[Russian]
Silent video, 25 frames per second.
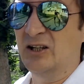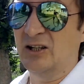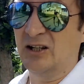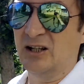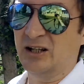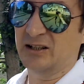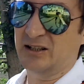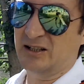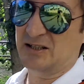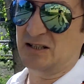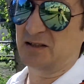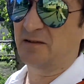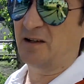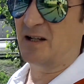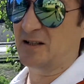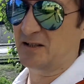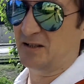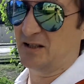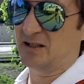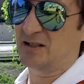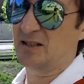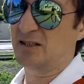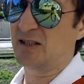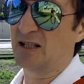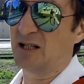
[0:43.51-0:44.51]
Это
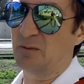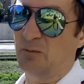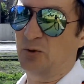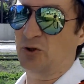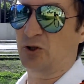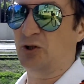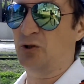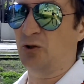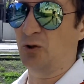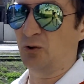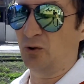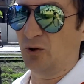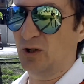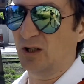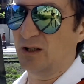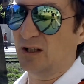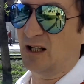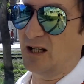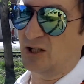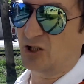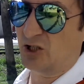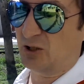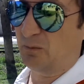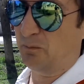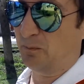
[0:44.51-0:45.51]
связано с тем, что
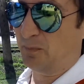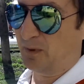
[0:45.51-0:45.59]
иначе